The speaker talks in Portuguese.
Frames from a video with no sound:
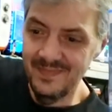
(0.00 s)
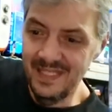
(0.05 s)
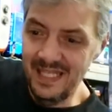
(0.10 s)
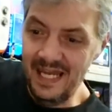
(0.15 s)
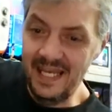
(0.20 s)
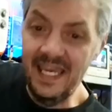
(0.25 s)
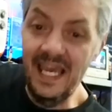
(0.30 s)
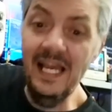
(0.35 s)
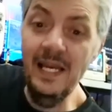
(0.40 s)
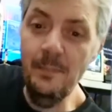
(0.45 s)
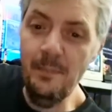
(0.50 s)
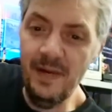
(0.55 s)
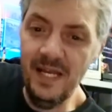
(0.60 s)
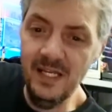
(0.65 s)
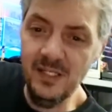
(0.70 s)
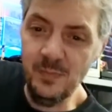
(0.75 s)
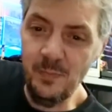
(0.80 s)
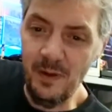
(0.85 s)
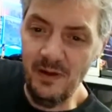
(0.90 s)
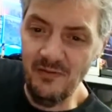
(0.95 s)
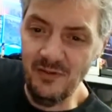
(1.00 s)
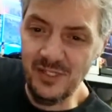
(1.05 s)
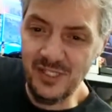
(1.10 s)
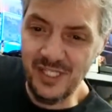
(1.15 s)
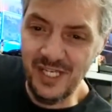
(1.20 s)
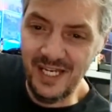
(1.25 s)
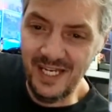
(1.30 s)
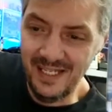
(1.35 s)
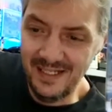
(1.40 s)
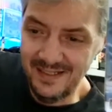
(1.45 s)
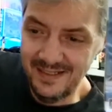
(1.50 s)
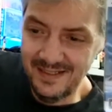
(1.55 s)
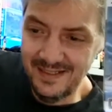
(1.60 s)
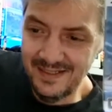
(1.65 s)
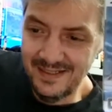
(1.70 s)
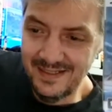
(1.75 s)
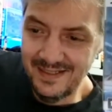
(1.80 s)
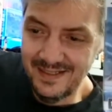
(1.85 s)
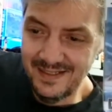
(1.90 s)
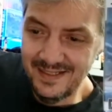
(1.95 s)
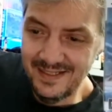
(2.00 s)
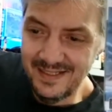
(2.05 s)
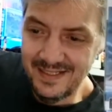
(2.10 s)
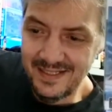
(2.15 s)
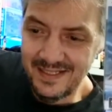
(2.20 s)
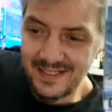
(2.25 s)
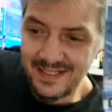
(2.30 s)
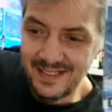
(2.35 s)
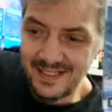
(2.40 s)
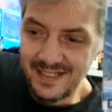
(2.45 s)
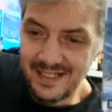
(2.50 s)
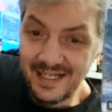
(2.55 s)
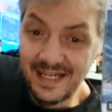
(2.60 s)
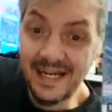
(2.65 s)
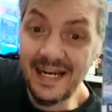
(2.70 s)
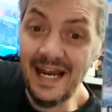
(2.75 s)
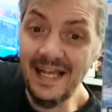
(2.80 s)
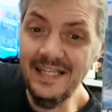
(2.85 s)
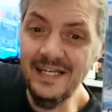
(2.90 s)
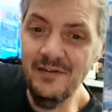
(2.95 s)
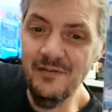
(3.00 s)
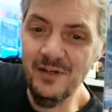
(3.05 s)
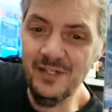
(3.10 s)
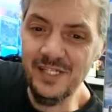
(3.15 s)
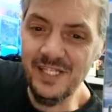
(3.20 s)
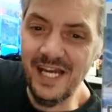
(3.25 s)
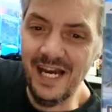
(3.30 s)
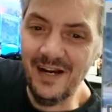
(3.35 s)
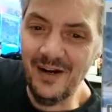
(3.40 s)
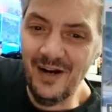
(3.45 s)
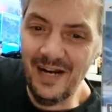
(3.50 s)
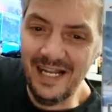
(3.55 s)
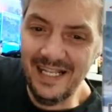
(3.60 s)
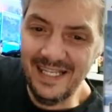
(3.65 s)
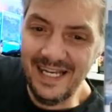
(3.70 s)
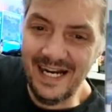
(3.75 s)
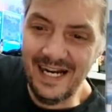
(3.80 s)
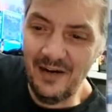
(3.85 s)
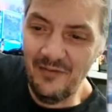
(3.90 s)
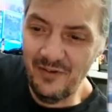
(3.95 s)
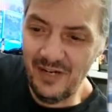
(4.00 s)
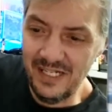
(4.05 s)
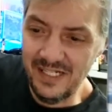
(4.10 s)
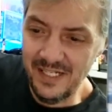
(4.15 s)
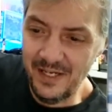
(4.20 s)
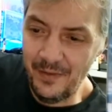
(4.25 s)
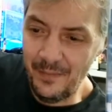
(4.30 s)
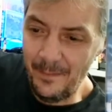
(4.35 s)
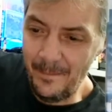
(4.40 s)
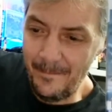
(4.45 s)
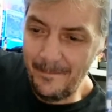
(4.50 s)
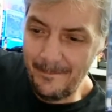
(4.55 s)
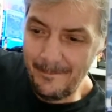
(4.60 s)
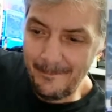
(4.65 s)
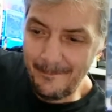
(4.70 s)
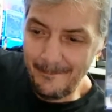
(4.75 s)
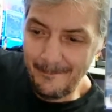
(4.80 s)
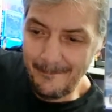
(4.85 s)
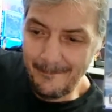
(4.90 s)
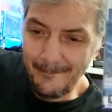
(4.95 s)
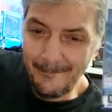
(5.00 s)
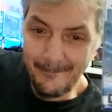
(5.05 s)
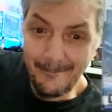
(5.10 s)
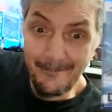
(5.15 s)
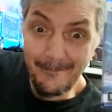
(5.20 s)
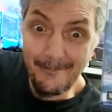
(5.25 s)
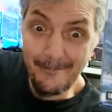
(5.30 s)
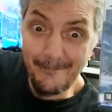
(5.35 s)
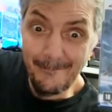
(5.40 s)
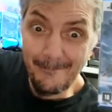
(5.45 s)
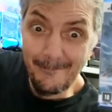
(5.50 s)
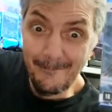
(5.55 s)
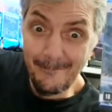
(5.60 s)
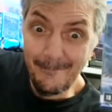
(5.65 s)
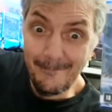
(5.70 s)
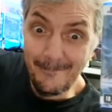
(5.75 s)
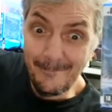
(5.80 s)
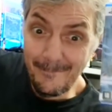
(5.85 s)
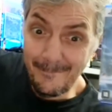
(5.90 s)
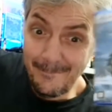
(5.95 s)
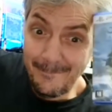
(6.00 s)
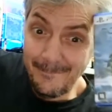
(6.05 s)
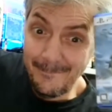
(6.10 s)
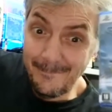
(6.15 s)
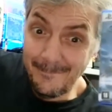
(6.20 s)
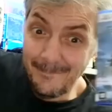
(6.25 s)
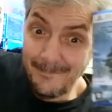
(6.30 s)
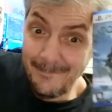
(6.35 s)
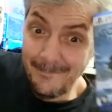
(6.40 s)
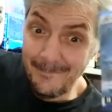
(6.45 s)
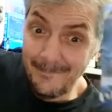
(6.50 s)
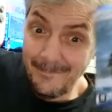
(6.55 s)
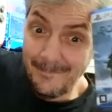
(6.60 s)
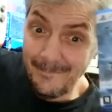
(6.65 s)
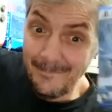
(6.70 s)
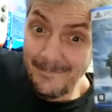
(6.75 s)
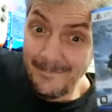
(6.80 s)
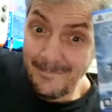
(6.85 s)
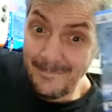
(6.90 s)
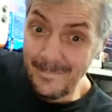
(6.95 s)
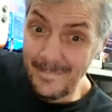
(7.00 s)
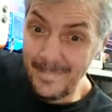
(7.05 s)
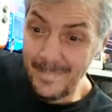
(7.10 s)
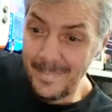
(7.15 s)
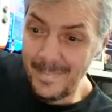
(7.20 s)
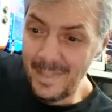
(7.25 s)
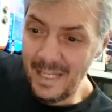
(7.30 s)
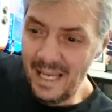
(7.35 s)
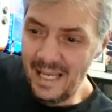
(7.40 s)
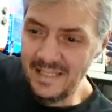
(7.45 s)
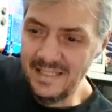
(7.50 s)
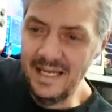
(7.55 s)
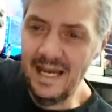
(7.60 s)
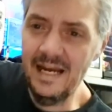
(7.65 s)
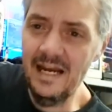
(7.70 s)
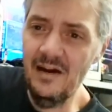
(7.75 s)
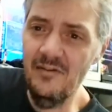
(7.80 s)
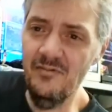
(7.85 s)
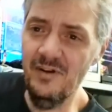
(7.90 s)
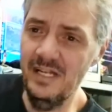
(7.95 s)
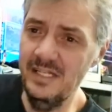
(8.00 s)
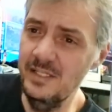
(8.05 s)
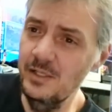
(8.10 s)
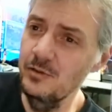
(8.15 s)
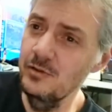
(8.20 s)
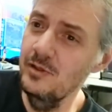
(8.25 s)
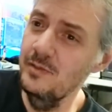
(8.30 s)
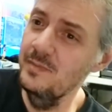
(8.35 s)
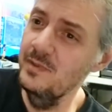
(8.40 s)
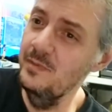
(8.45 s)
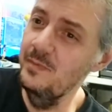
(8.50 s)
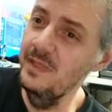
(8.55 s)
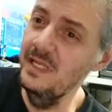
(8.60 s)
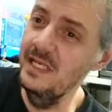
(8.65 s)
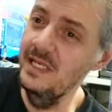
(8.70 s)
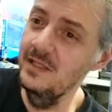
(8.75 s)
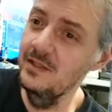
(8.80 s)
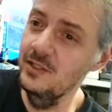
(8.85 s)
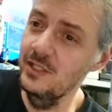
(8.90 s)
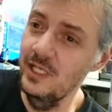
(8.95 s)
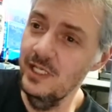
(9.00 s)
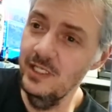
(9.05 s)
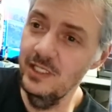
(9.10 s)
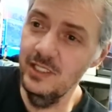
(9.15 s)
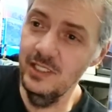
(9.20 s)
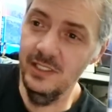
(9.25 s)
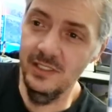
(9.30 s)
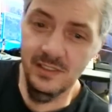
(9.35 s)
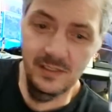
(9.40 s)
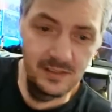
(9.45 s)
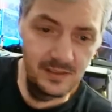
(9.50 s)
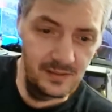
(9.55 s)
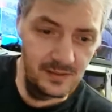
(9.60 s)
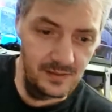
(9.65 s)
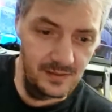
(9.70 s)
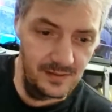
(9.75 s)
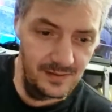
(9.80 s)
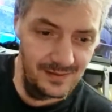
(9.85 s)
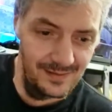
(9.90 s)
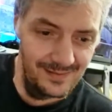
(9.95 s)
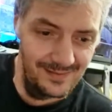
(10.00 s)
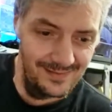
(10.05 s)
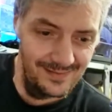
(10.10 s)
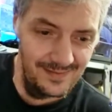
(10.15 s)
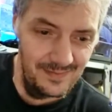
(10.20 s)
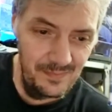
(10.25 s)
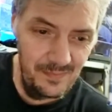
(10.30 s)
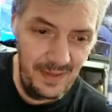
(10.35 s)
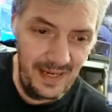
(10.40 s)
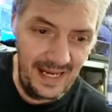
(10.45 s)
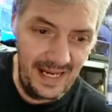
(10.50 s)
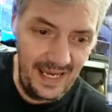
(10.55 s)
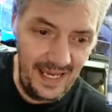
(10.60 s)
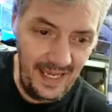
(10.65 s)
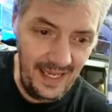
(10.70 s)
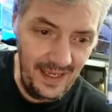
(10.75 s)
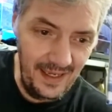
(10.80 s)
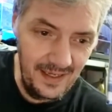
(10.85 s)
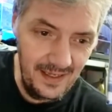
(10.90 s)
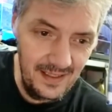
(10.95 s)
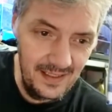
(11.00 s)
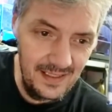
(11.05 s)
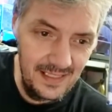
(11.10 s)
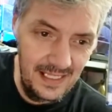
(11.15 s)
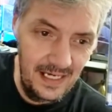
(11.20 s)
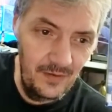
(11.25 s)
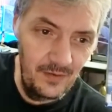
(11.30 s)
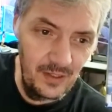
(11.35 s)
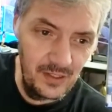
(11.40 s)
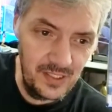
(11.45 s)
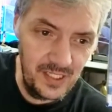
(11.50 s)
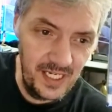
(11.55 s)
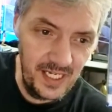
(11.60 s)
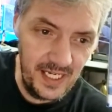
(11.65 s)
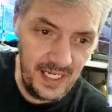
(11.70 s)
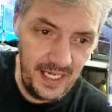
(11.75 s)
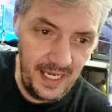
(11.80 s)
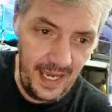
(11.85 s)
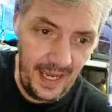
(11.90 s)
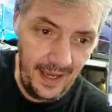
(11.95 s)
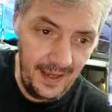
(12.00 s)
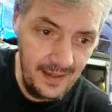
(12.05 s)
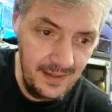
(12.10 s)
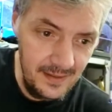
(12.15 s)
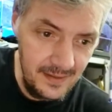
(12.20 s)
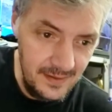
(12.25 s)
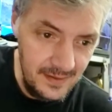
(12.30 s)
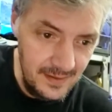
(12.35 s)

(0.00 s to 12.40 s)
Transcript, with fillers: Naquele preço para você. Cadê você agora, TH Frazão? Cadê você, meu bem? É TH Frazão o nome do menino, gente? Ah, sei. Ah, não Peraí. Tá não, eu sei quem é.